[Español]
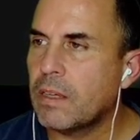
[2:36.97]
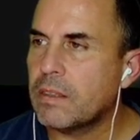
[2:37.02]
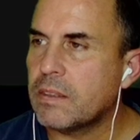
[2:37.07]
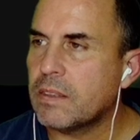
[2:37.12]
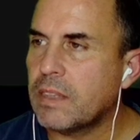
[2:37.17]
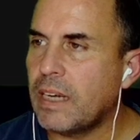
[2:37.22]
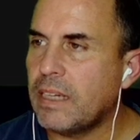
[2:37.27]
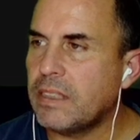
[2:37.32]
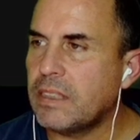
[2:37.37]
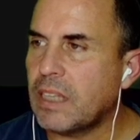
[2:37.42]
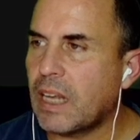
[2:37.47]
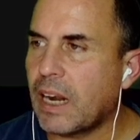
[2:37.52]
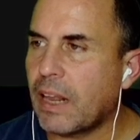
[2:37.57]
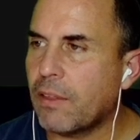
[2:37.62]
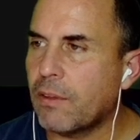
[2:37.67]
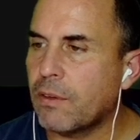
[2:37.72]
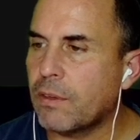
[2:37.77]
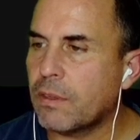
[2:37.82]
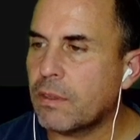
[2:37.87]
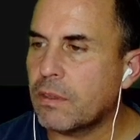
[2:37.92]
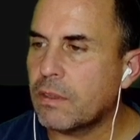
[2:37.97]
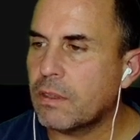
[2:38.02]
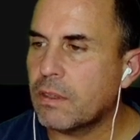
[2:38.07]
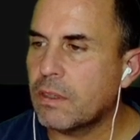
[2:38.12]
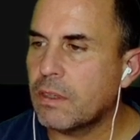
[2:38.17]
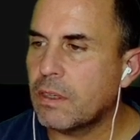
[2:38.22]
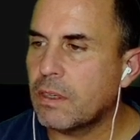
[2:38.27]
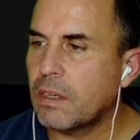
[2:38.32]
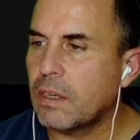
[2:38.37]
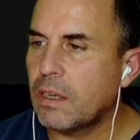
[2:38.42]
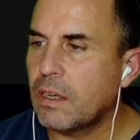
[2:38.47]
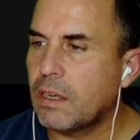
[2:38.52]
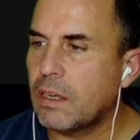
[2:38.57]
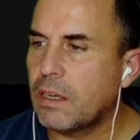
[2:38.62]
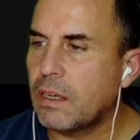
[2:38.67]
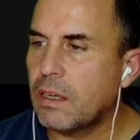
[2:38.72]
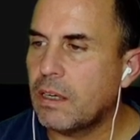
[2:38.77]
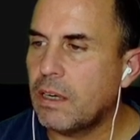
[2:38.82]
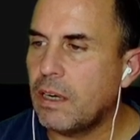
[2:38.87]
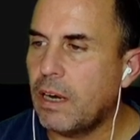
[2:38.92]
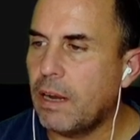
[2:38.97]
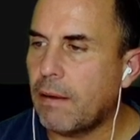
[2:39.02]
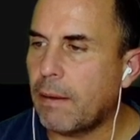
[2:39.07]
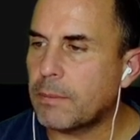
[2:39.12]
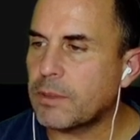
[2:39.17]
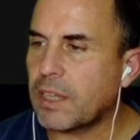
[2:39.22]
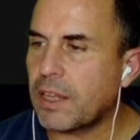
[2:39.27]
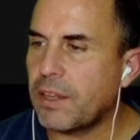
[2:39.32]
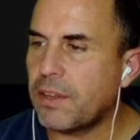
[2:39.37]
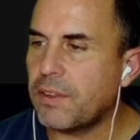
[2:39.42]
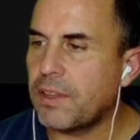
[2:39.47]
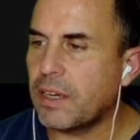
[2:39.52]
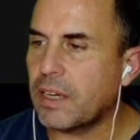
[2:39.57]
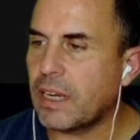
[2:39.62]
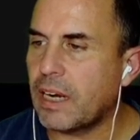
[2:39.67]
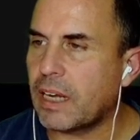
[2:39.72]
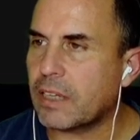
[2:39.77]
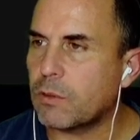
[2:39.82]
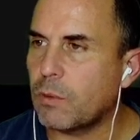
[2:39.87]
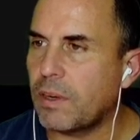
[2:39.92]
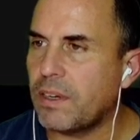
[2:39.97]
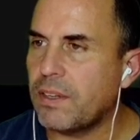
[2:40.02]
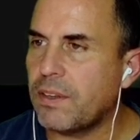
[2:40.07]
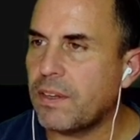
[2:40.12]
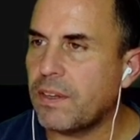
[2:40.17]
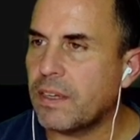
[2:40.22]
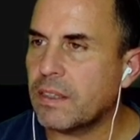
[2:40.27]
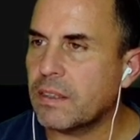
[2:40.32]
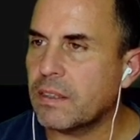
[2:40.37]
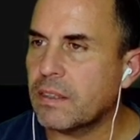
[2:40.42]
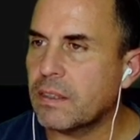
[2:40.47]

del, instalador. Le vamos a decir que la actualice.